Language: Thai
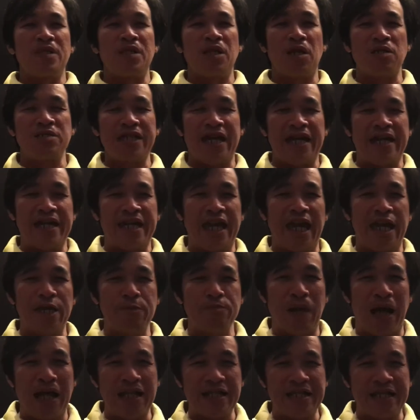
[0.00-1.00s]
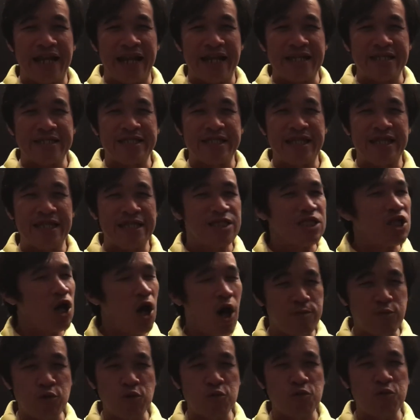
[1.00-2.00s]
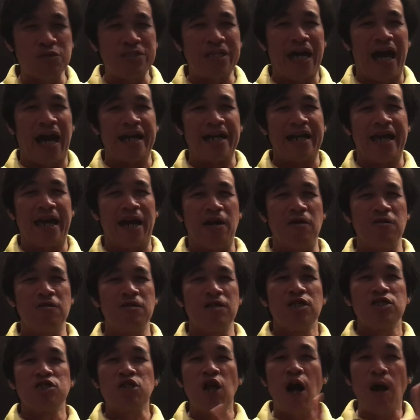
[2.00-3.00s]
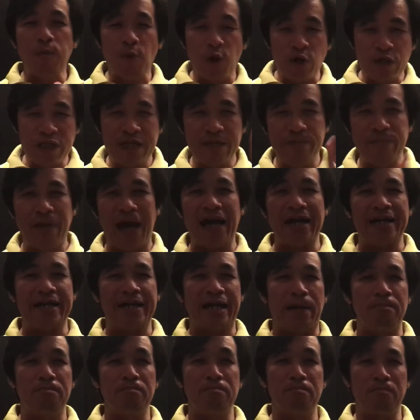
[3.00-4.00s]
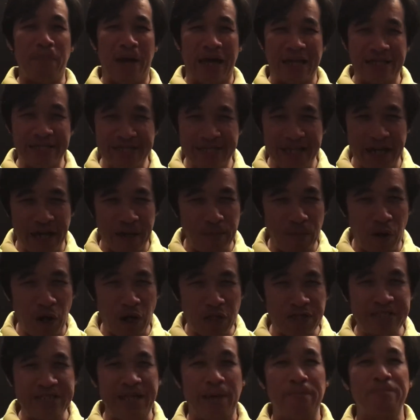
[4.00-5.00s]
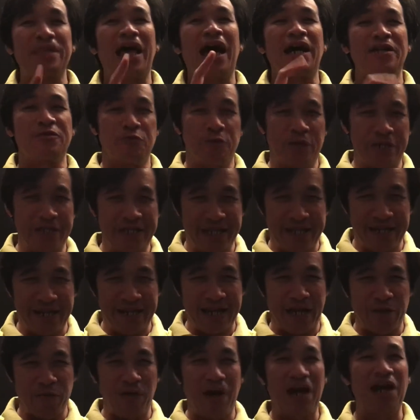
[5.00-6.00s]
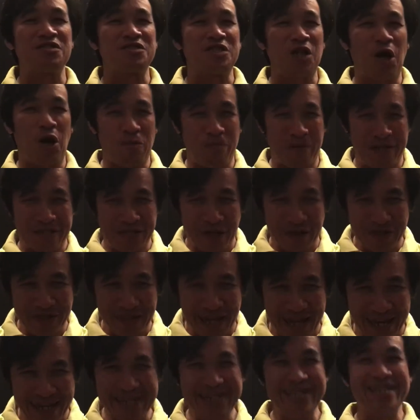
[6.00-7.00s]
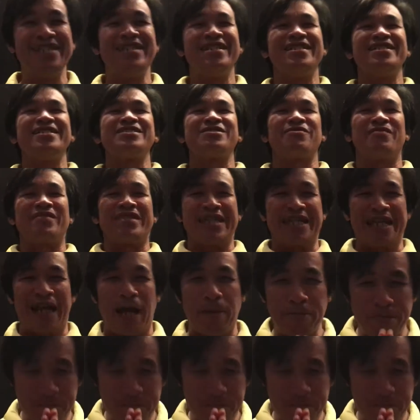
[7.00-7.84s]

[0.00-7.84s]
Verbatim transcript: นอกจากเคสบานเกรดที่ชอบทุกๆ ฉากแล้ว ชอบคนนี้มากเลยครับแมตต์เดมอนจับตาดูให้ดีแล้วกันว่าเขาจะออกมาตอนไหน สวัสดีครับ